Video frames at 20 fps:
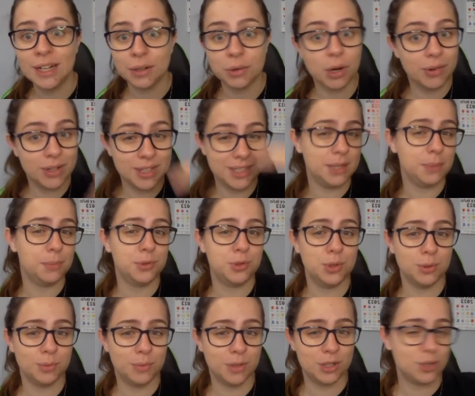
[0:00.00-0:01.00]
Qual exemplo
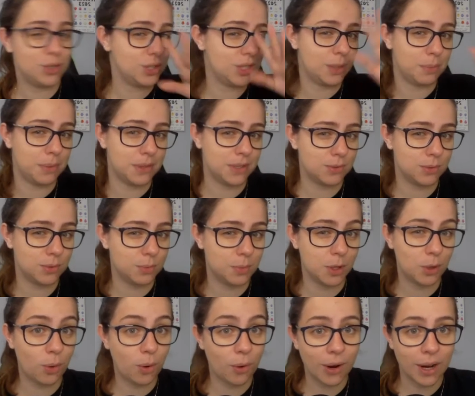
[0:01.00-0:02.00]
de número a gente tem? Pensa num
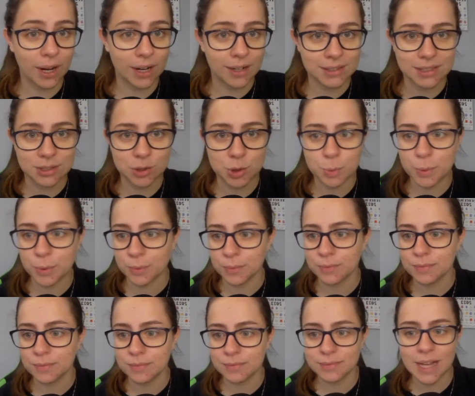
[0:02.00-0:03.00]
número qualquer, assim, tipo
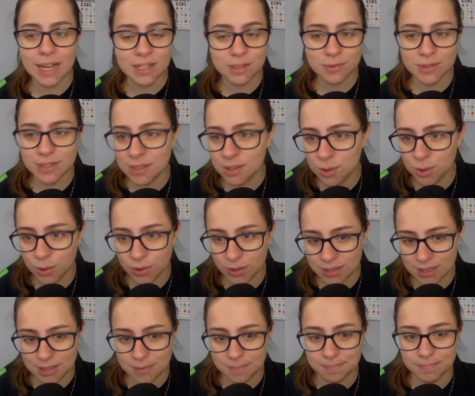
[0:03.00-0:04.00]
10 vezes
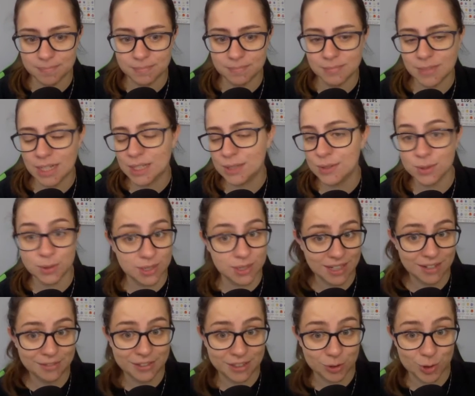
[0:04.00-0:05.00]
2. 10 vezes 2
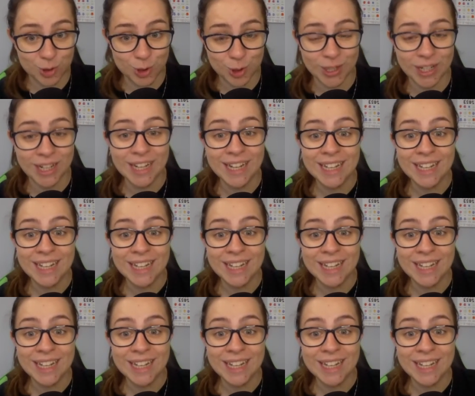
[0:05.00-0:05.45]
dá 20.